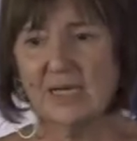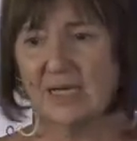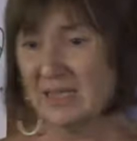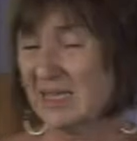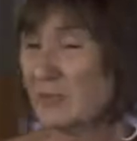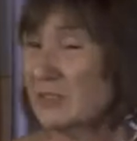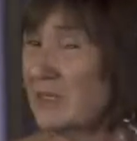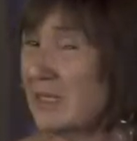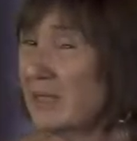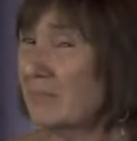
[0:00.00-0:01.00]
Hace
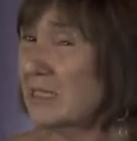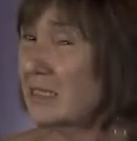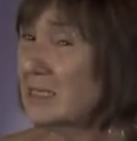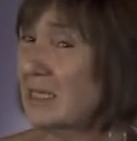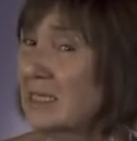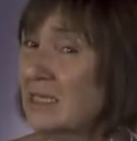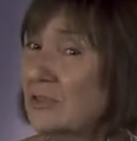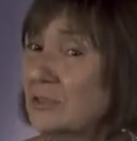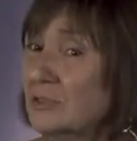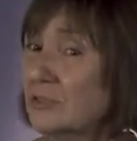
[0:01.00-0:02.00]
aproximadamente 100
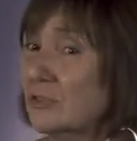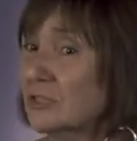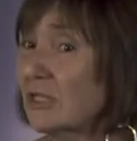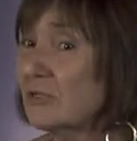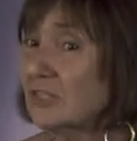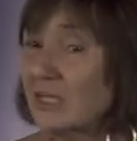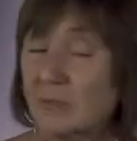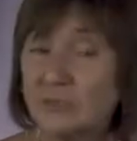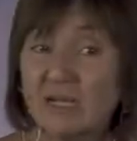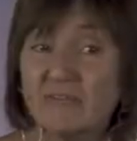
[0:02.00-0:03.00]
años nos
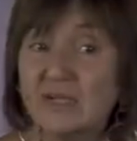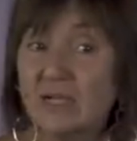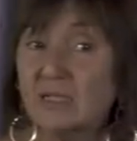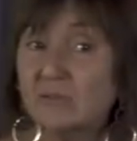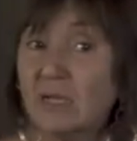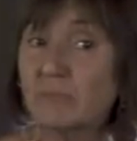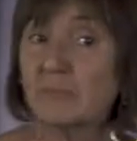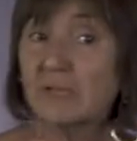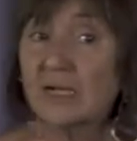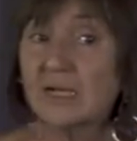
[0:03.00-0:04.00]
encontrábamos al final de una
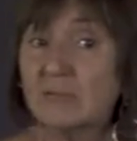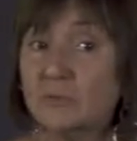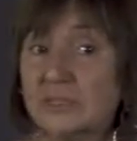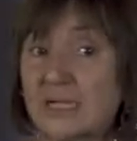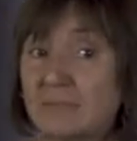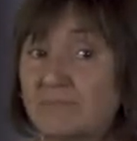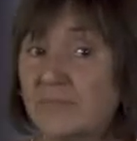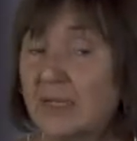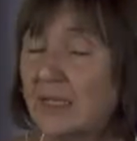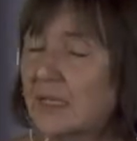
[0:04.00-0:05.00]
Primera Guerra Mundial
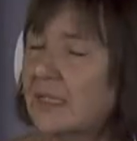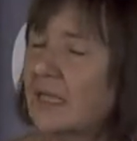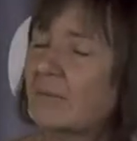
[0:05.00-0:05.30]
que